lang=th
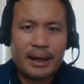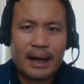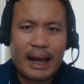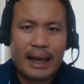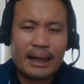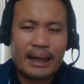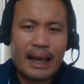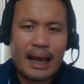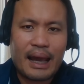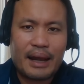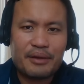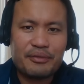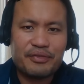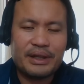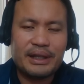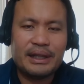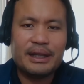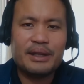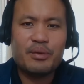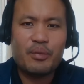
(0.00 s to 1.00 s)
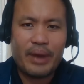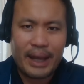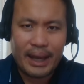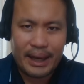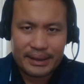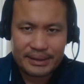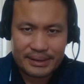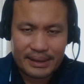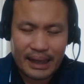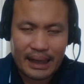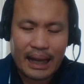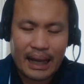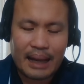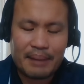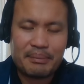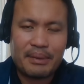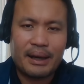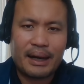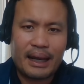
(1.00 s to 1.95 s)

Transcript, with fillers: รายการ FinInvest นะครับ